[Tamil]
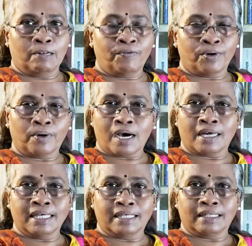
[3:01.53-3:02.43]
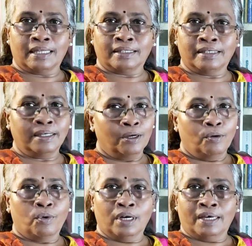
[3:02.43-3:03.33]
செல்ஃபோனோட ஆதிக்கத்துலேருந்து
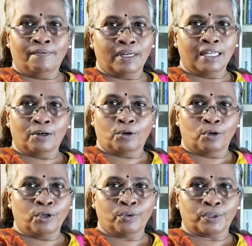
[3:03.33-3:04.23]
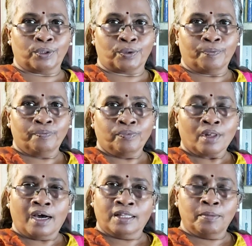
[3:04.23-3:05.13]
உங்களை வெளியில் கொண்டுட்டு வந்துடும்
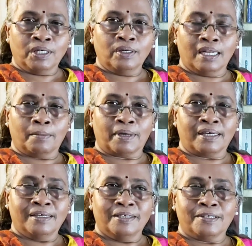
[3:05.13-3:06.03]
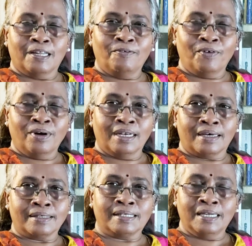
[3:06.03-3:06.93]
அது மட்டும் இல்லாமல் செல்ஃபோனில்
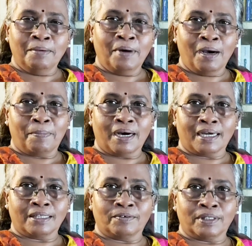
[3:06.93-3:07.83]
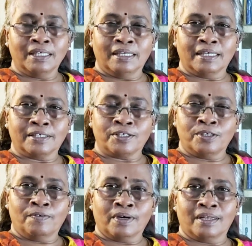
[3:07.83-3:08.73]
சினிமா பார்க்குறது வந்து இன்றைக்கி
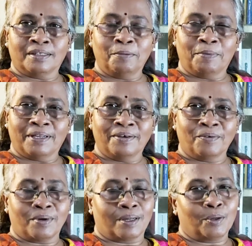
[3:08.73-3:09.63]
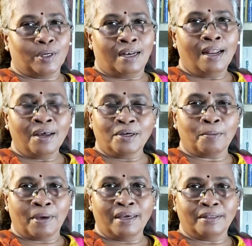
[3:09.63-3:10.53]
சின்னவங்கள்லேருந்து பெரியவங்க வரையிலும்
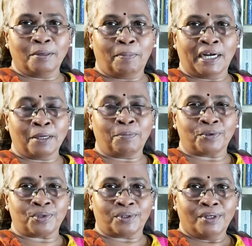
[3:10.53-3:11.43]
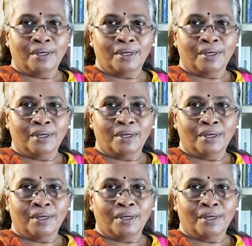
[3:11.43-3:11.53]
எல்லாருக்குமே இது பழகி போச்சு